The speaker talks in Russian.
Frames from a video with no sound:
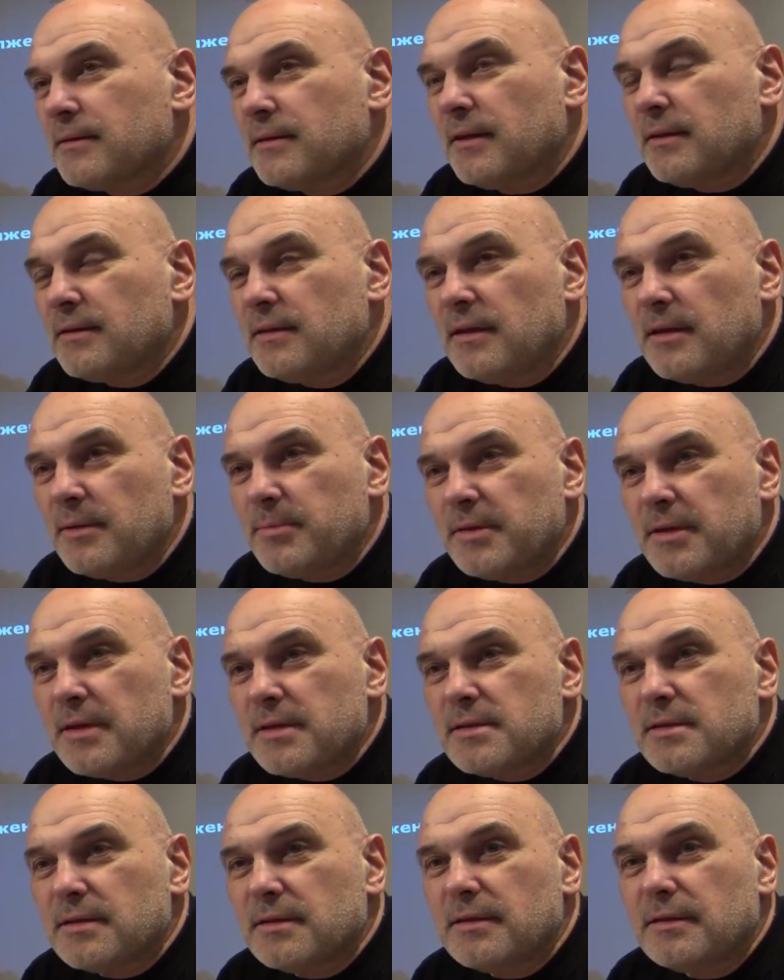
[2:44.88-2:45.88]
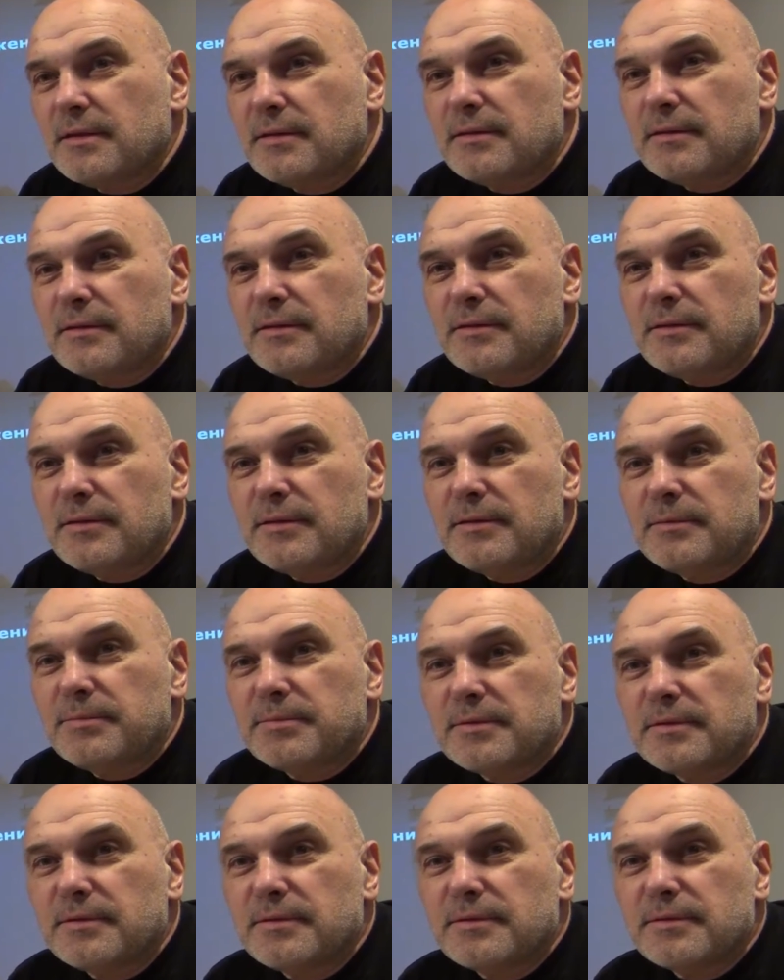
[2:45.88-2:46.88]
однообразный и,
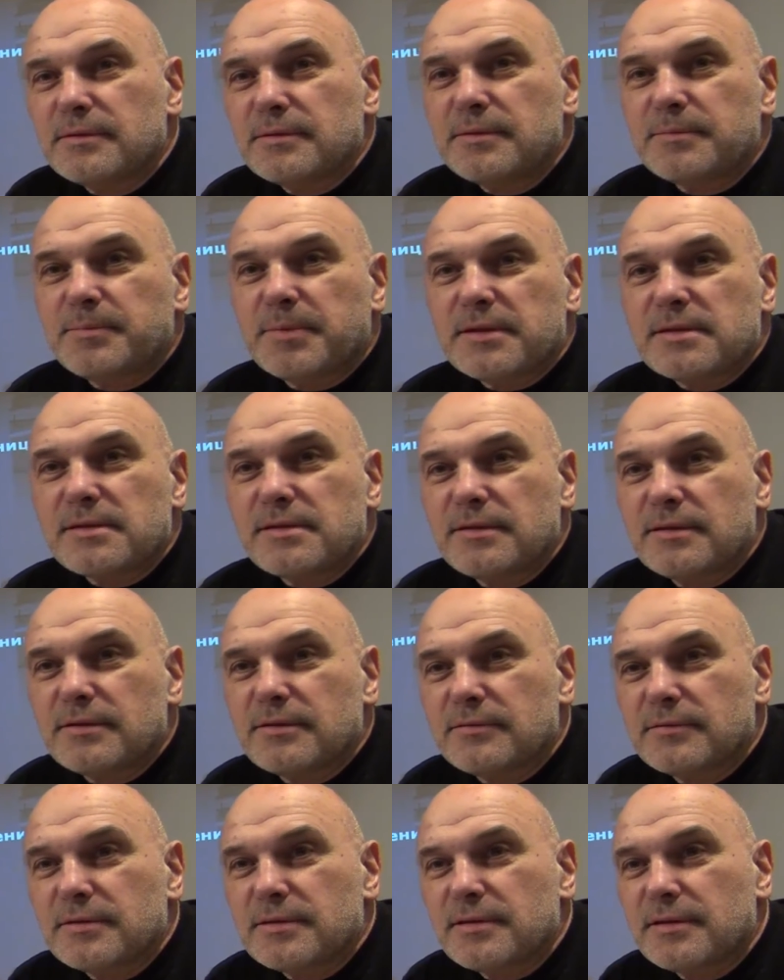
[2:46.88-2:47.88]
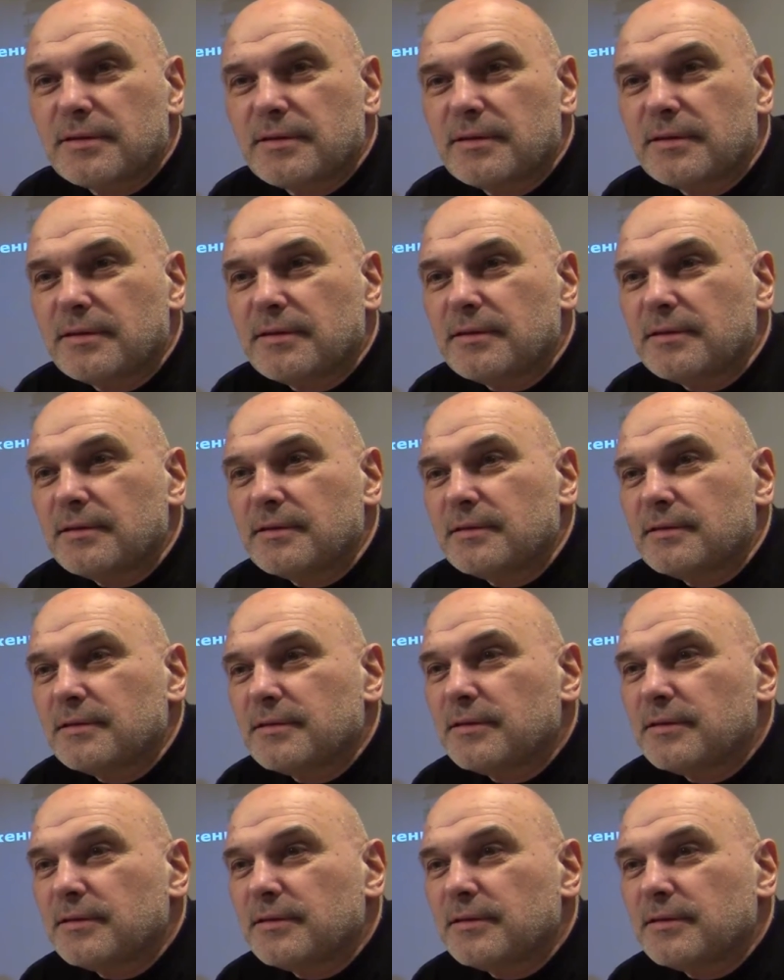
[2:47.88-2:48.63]
и, и последовательный.